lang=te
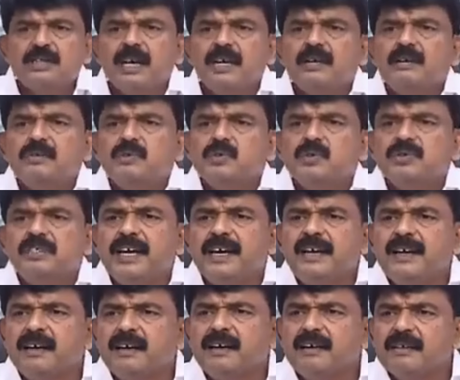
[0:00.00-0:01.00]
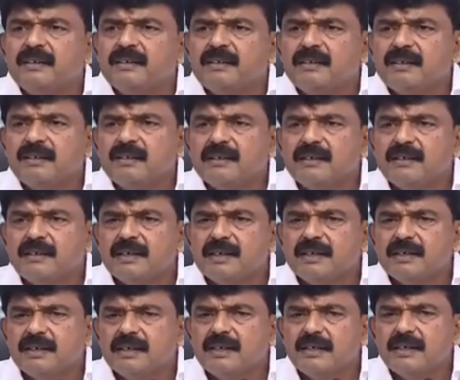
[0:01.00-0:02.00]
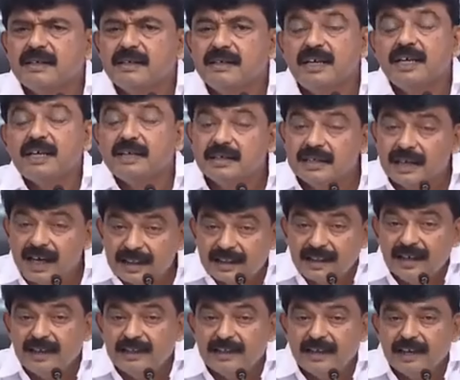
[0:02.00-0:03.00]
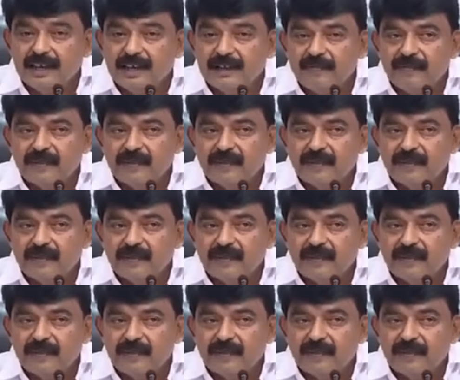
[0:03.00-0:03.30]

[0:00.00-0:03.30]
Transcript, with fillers: చేయి రుజువు చేయి నీకు చేతనైతే